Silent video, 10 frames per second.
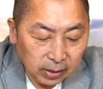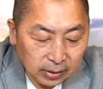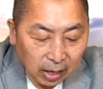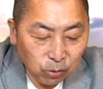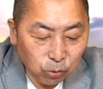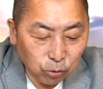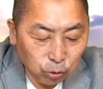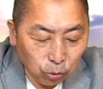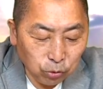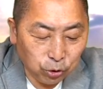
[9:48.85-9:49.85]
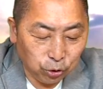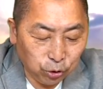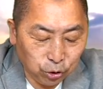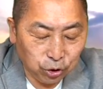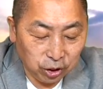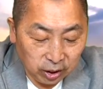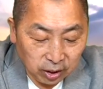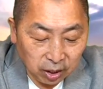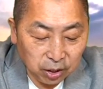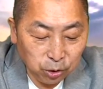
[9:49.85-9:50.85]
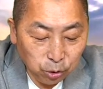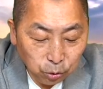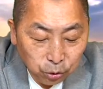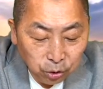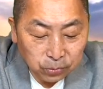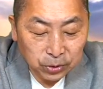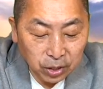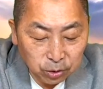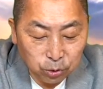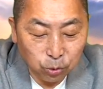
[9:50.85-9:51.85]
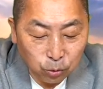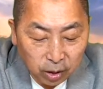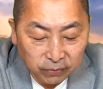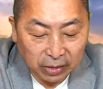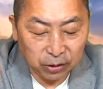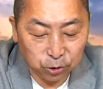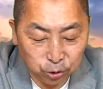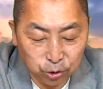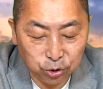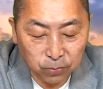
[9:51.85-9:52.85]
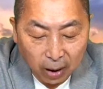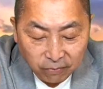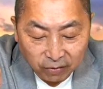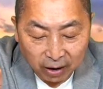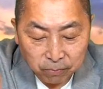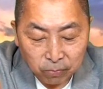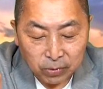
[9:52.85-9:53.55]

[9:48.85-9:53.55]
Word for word: 账户终止事宜和 YouTube 社群规范的实施办法，